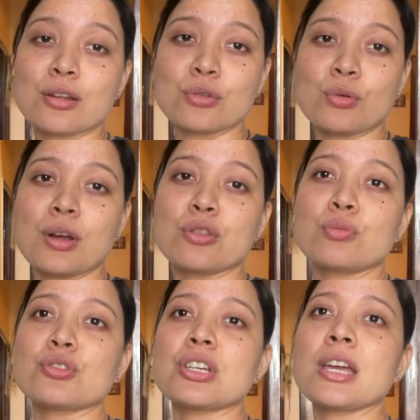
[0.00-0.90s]
दर्द होगा
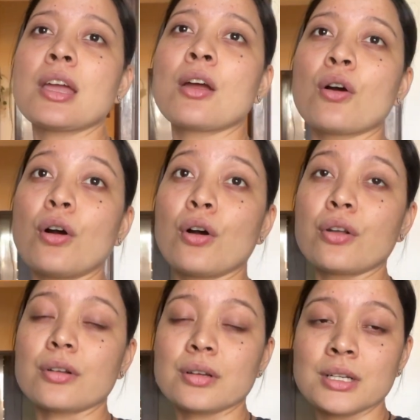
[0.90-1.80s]
तो मुझे
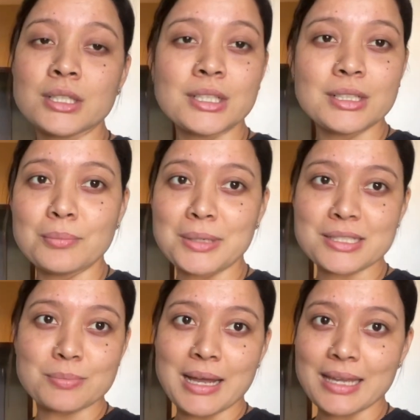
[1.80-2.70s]
और
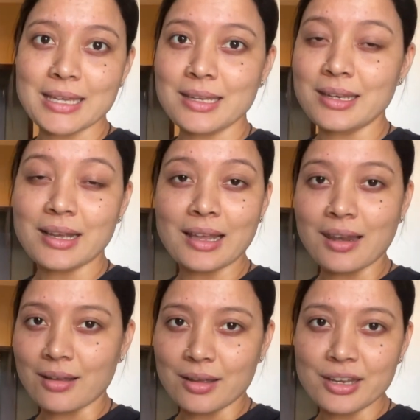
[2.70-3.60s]
बस बाकी
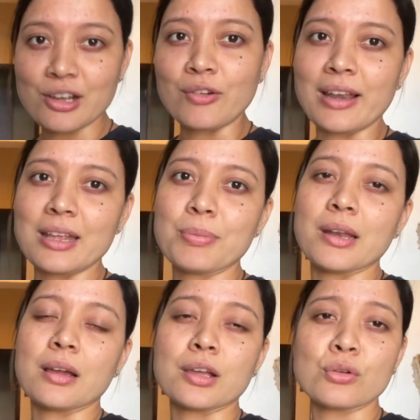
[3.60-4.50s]
निकल निकलवाना ही
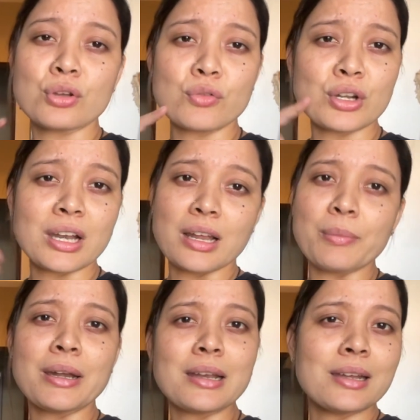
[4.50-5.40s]
पड़ेगा क्योंकि वो
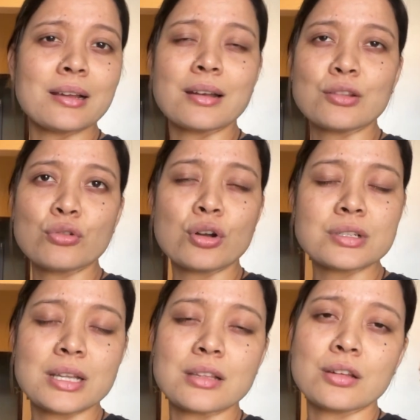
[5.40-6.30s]
टेढ़ा मेढ़ा निकल रहा है तो
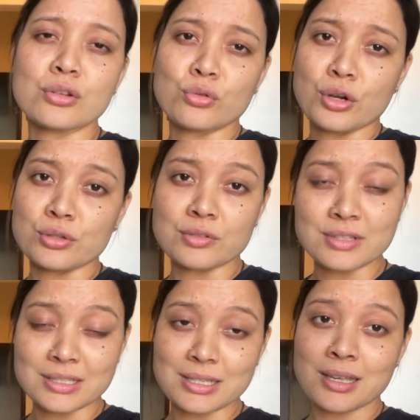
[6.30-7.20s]
और ज़्यादा दर्द होगा उस
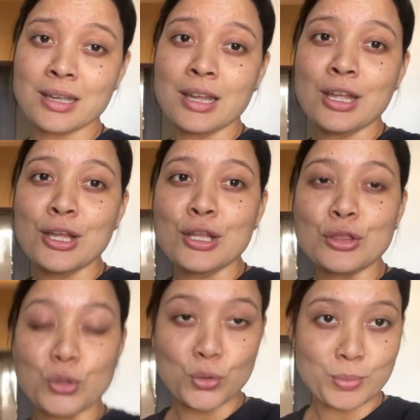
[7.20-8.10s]
वजह से
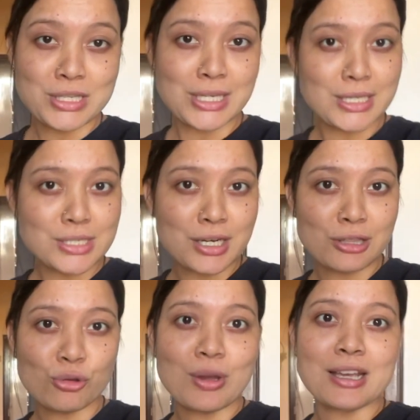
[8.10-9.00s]
तो मैं चेंज
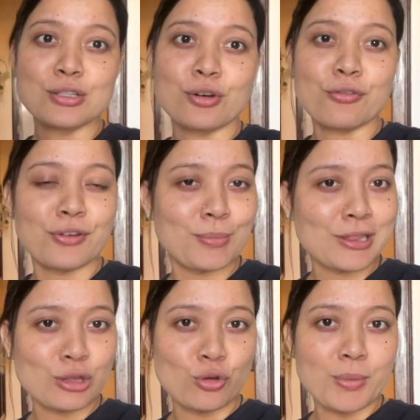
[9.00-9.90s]
करती हूँ गाइज और फिर
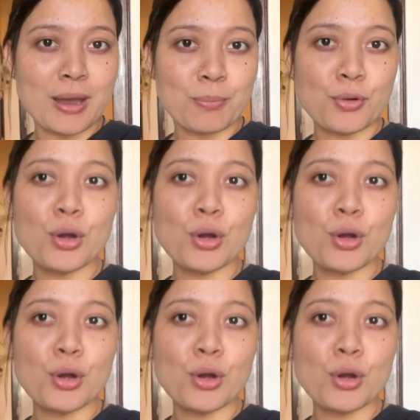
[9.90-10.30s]
मिलती हूँ मैं आपको